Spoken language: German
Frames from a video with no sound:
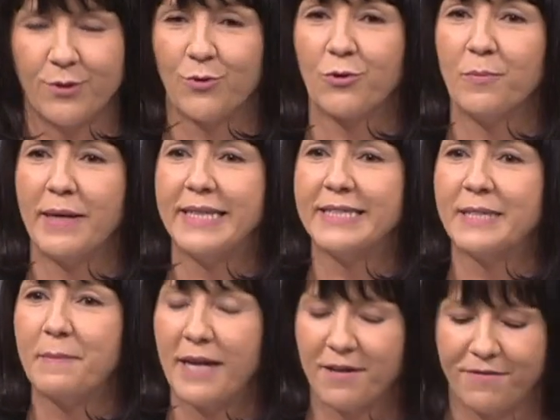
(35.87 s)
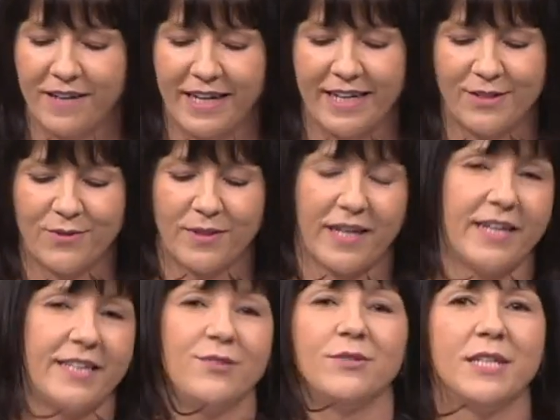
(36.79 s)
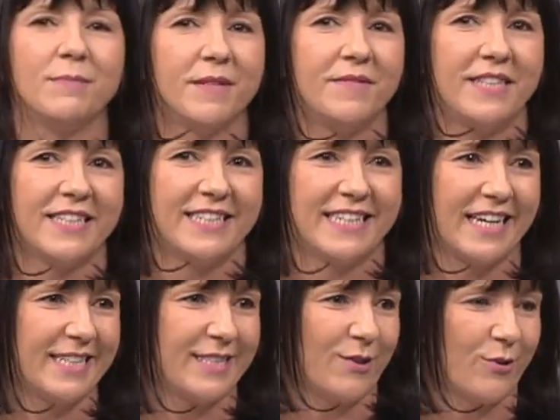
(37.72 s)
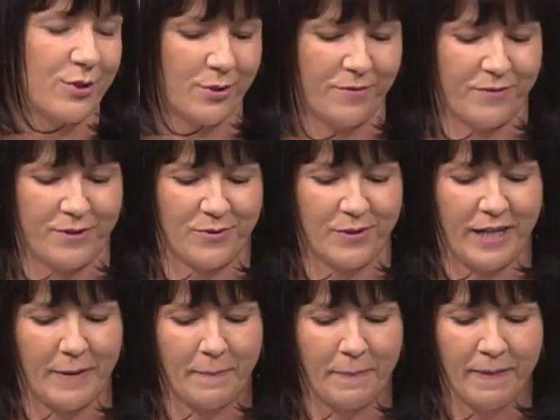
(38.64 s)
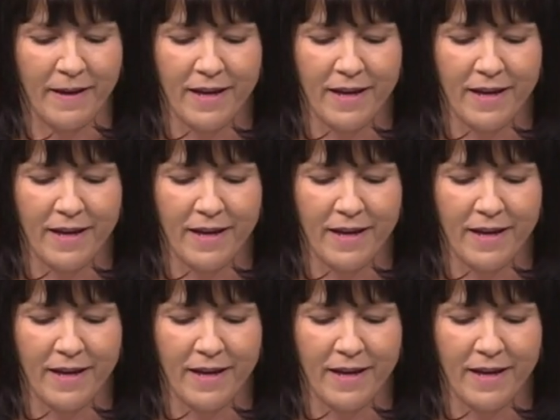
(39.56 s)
Dokumente mehrfach einzureichen und immer wieder die gleichen Auskünfte zu geben,